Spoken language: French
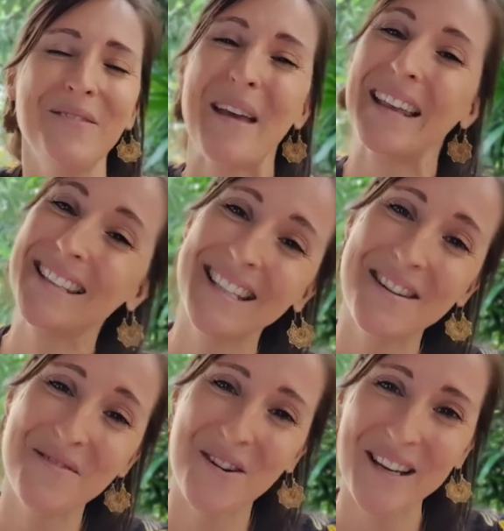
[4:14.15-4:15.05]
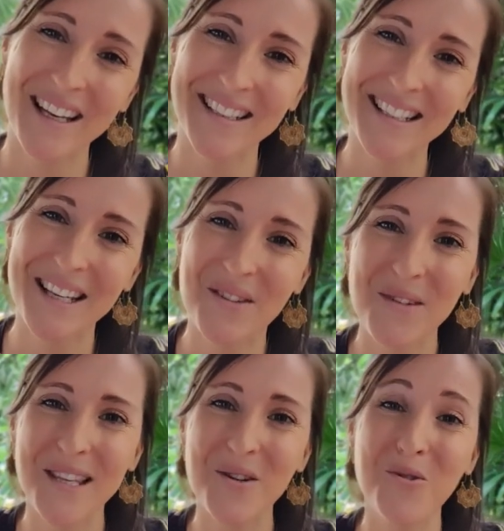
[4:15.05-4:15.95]
Merci d'avoir regardé cette
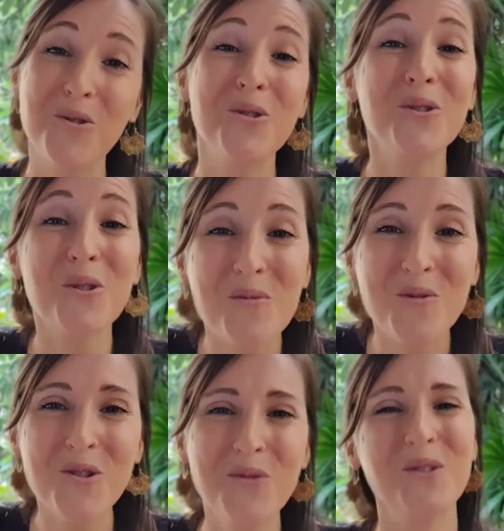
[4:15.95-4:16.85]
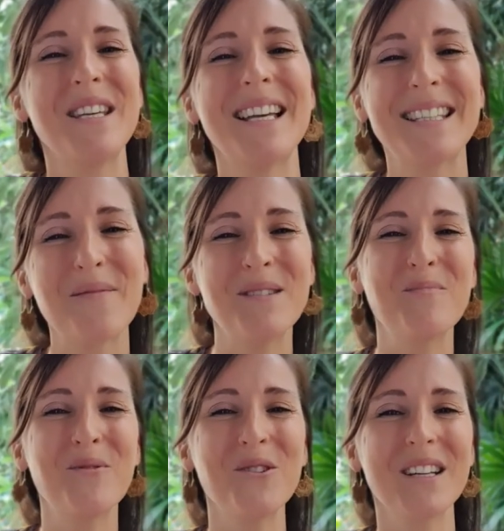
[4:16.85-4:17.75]
vidéo jusqu'au bout, je vous dis à samedi
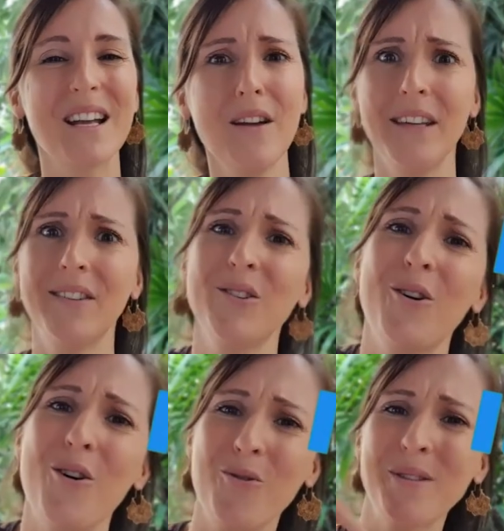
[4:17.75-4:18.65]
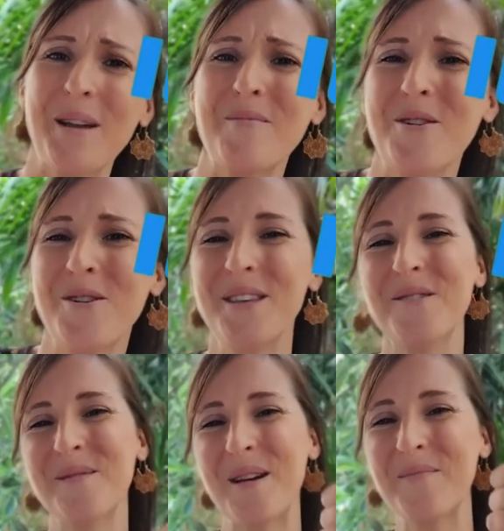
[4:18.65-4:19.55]
prochain, en attendant on s'abonne et
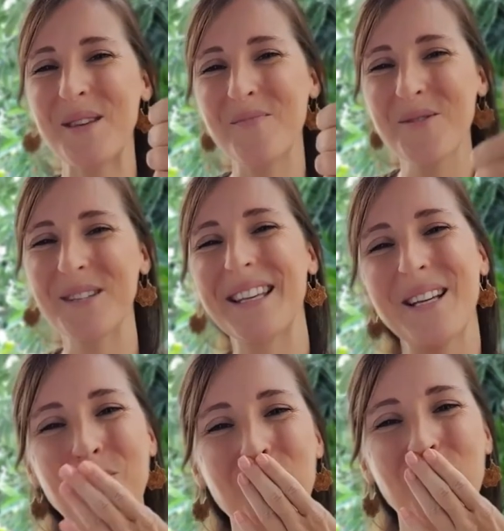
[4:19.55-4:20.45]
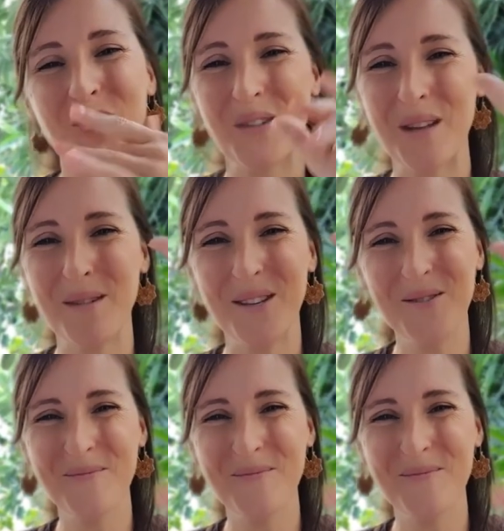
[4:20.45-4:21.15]
on met un petit pouce. Je fais des bisous,